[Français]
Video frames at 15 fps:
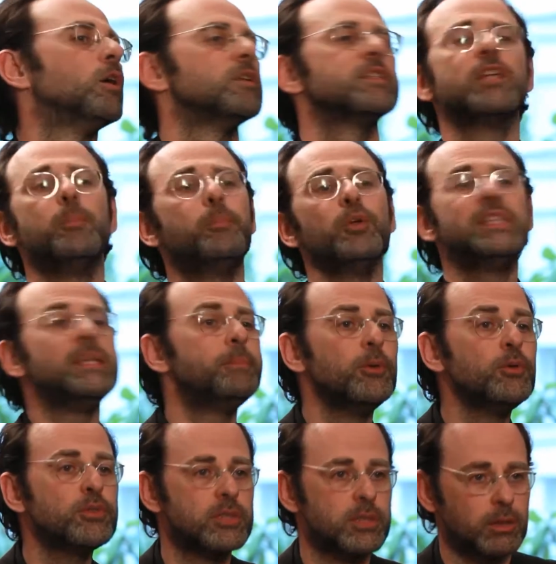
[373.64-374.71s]
C'est le petit
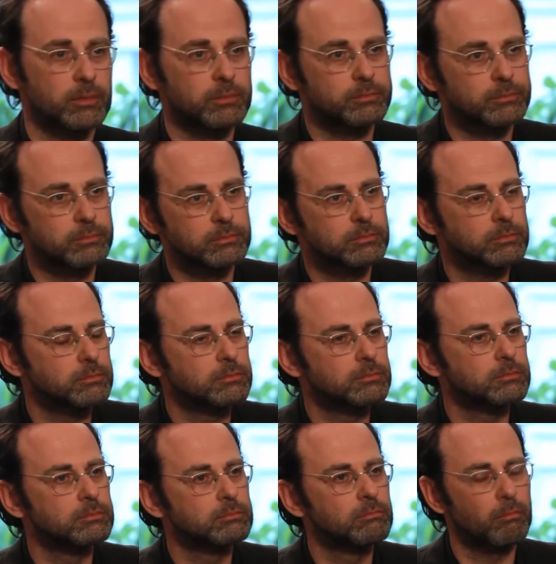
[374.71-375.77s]
plus.
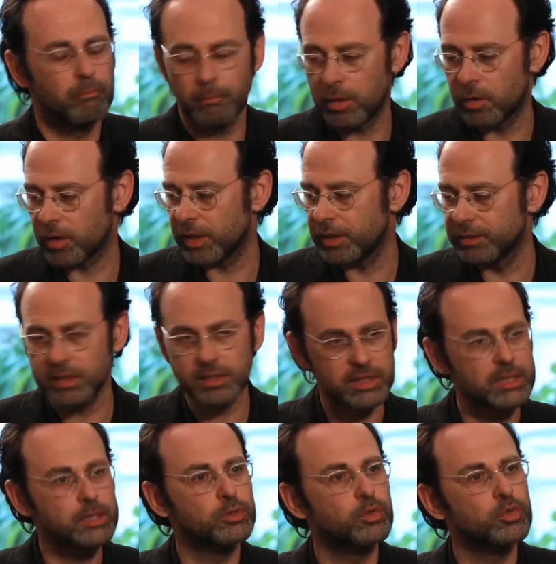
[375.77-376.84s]
Mais en réalité, ce
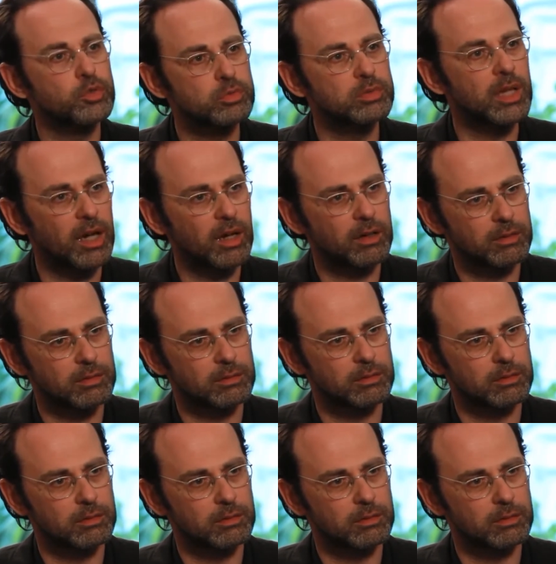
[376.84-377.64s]
qui se joue là,